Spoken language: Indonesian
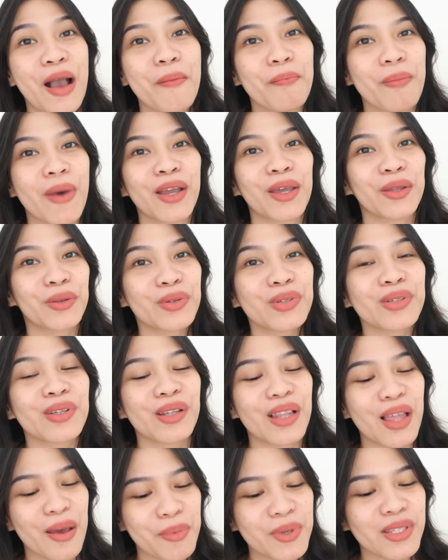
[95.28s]
gampangnya tuh
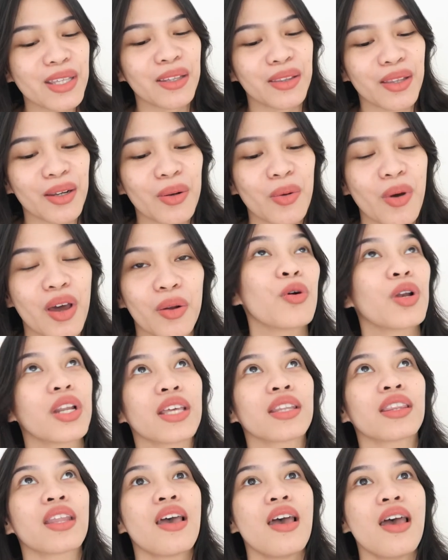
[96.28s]
lapisan terluar
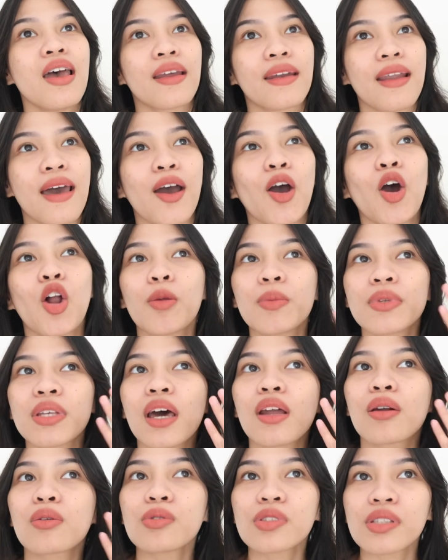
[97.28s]
kulit nah kalau
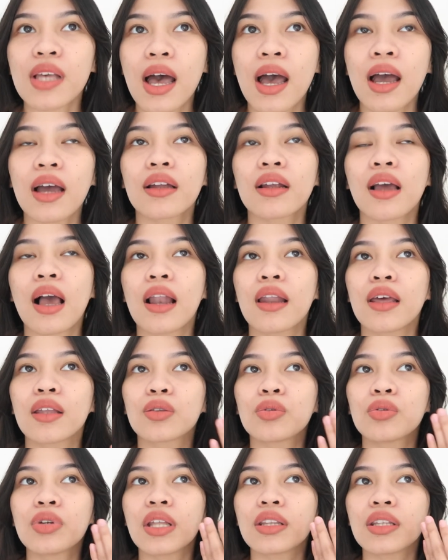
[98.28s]
misalkan rusak
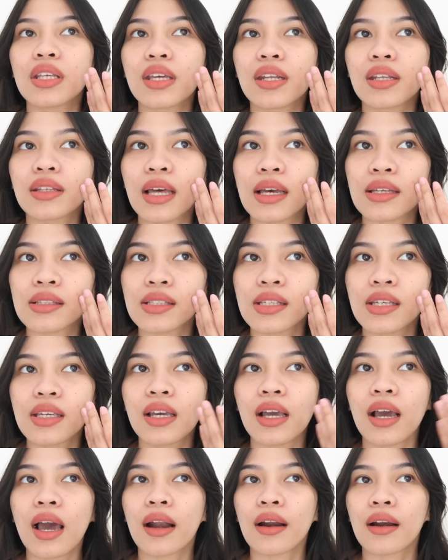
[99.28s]
kalian tuh nanti
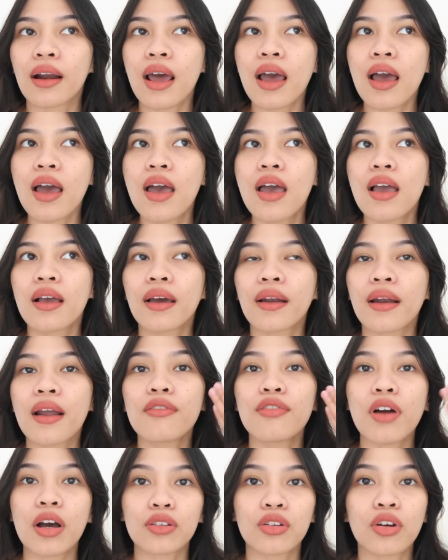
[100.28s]
iritasi karena
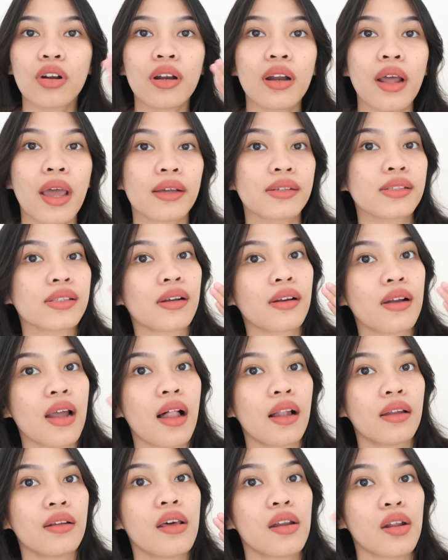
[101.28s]
kena faktor
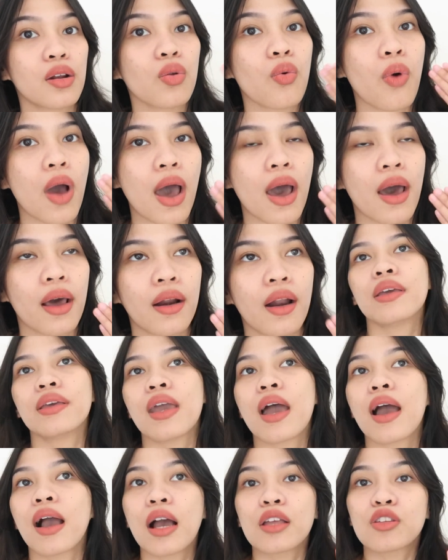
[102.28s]
eksternal dari luar
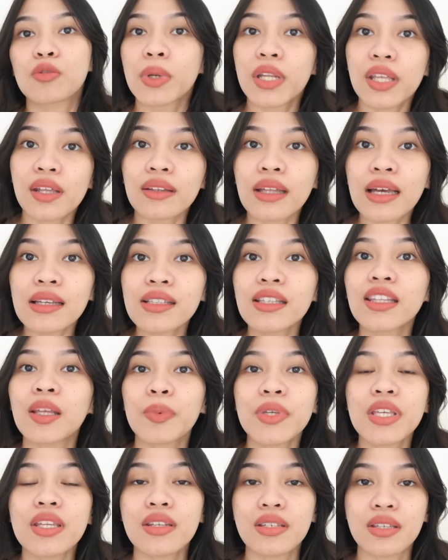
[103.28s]
iya nggak cuma iritasi
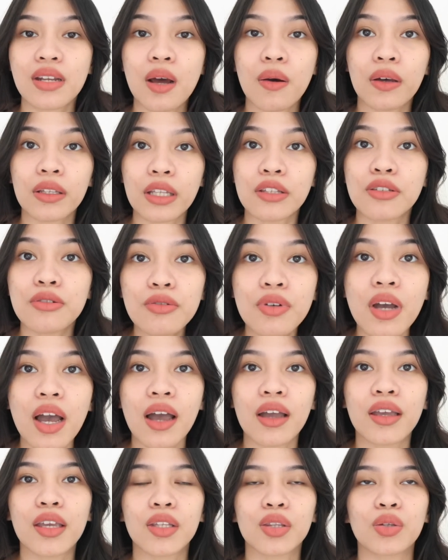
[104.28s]
tapi jadi jerawatan
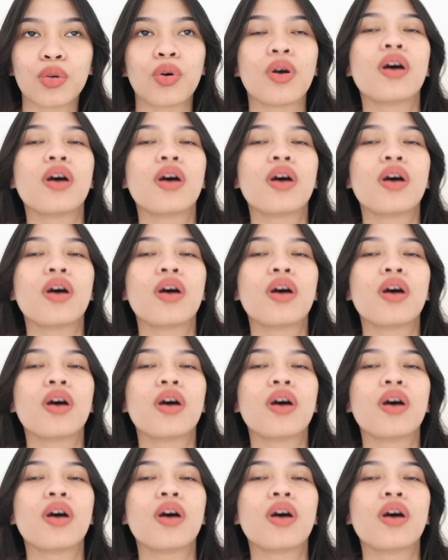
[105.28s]
juga gitu